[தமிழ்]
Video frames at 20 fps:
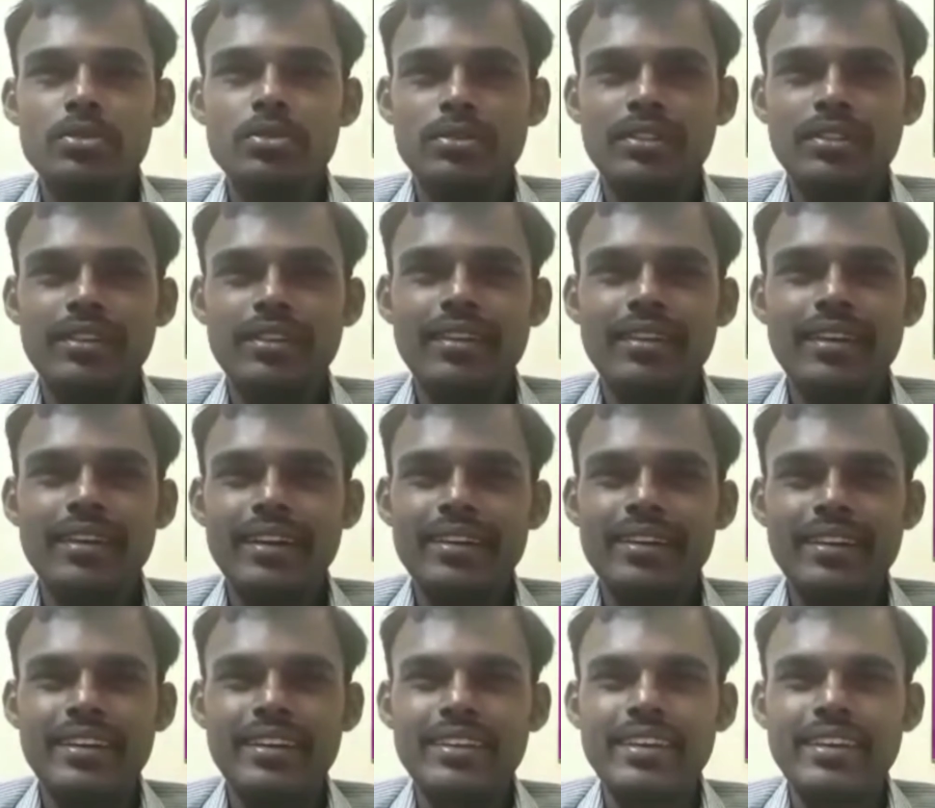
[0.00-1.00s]
ஜோதிடர்
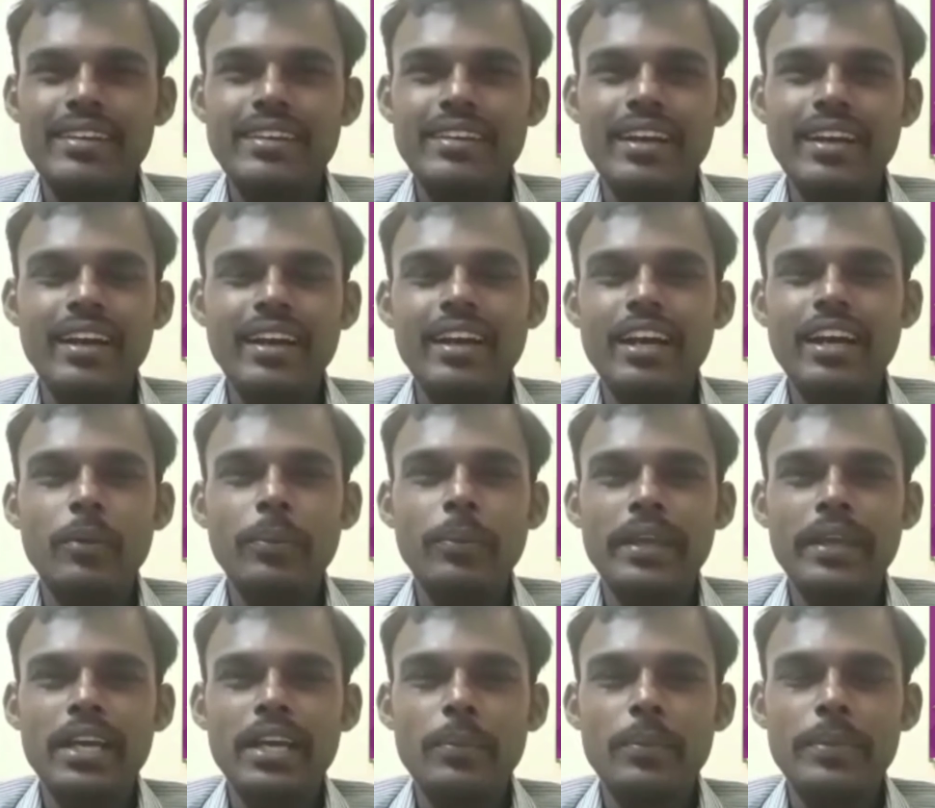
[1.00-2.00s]
டாக்டர் கரு ஹரு
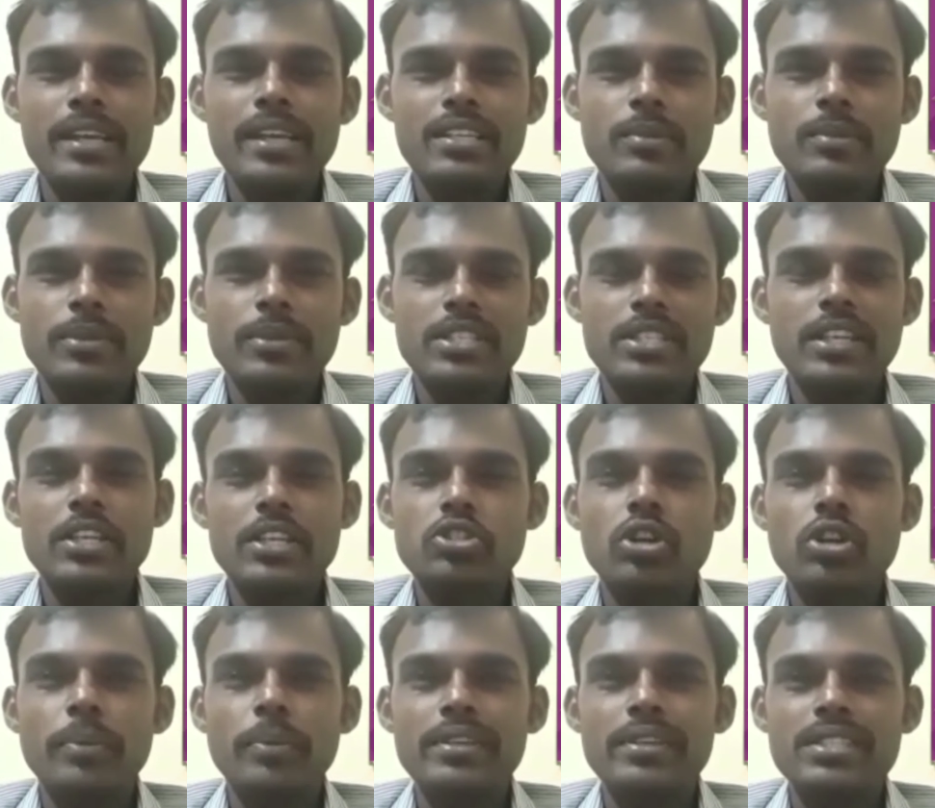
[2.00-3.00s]
கருப்பையா பிஎஸ்எம்எஸ்
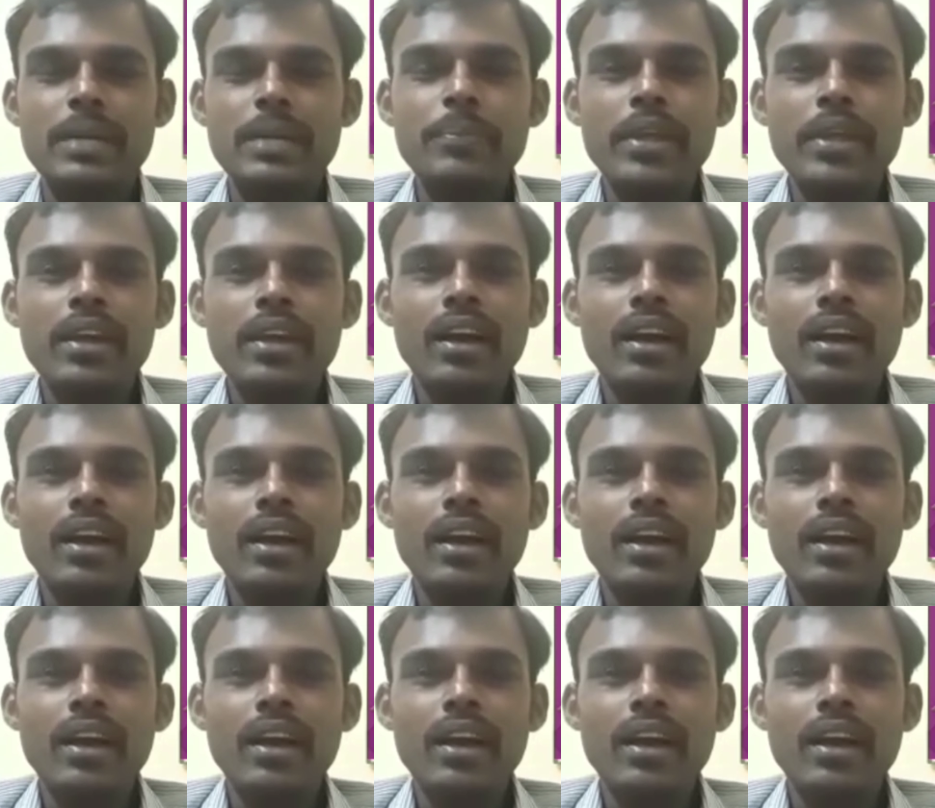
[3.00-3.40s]
டிஎஸ்டோட பேசுகிறேன்